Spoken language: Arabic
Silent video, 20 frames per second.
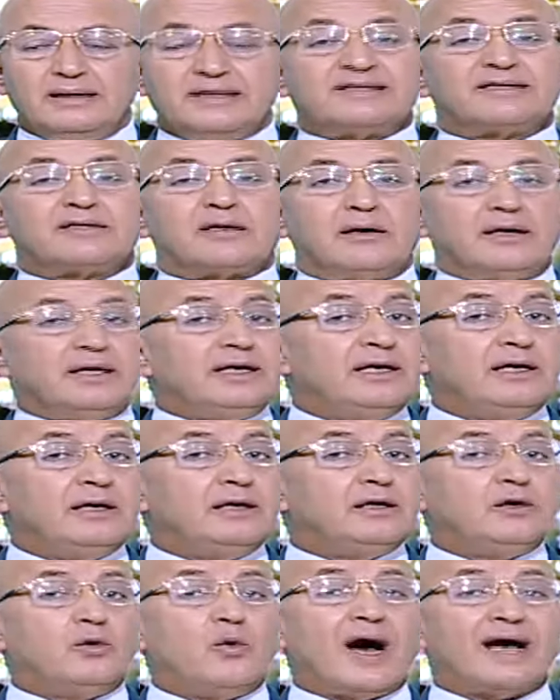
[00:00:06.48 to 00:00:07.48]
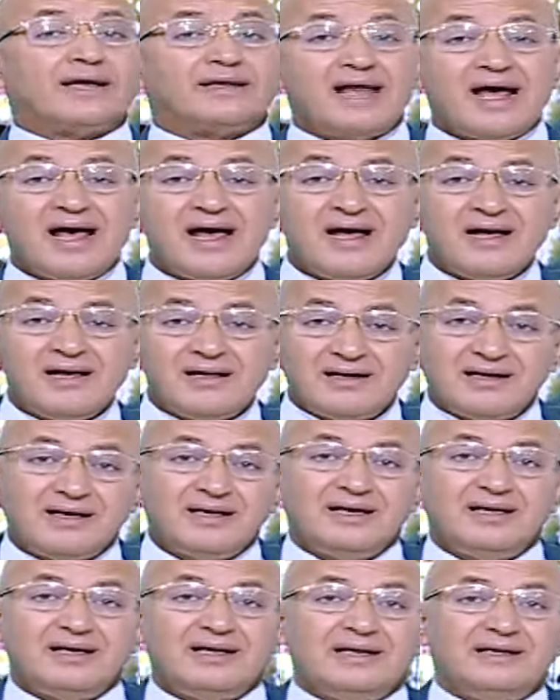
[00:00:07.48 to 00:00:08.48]
اسرائيل لوحدها
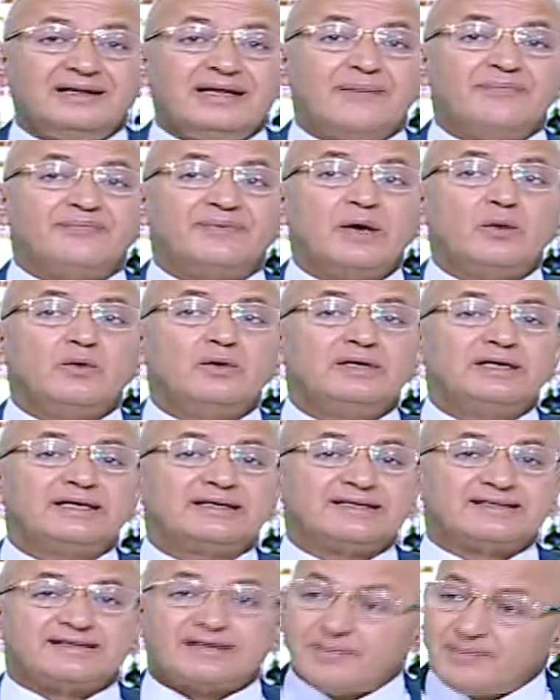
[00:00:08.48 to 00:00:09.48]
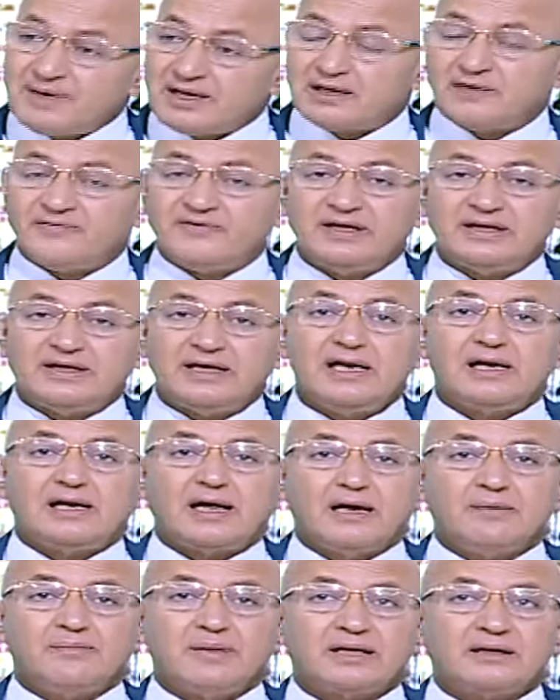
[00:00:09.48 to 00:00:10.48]
لم تكن لتستمر في
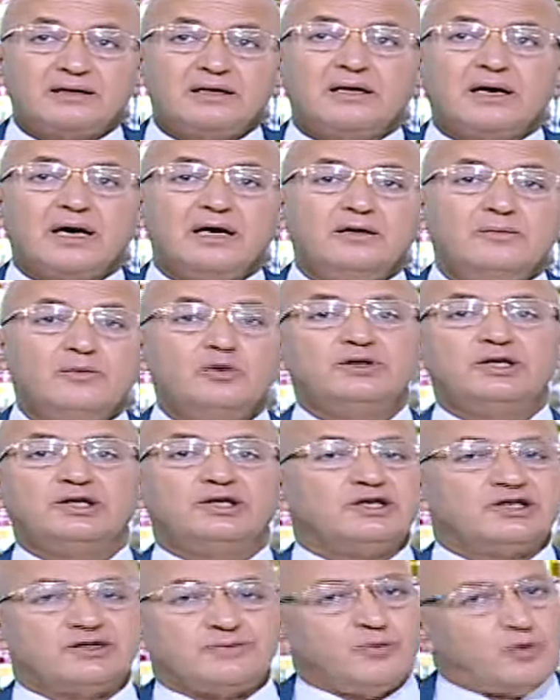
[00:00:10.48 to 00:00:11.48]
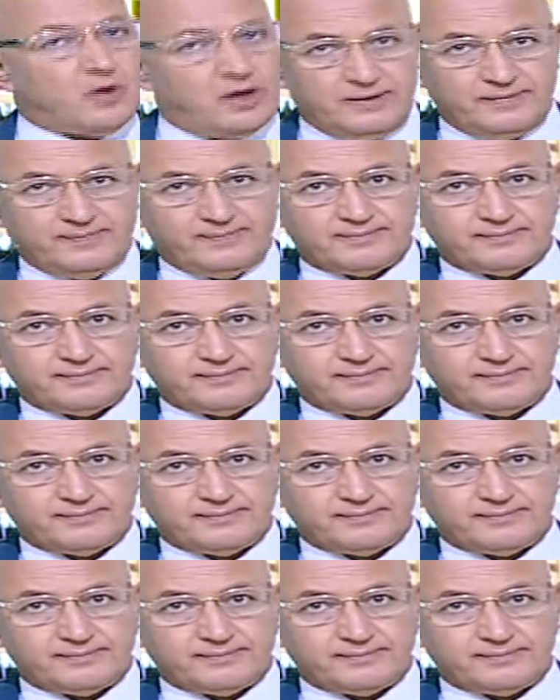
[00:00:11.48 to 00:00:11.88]
تلك المنطقه لمده اسبوع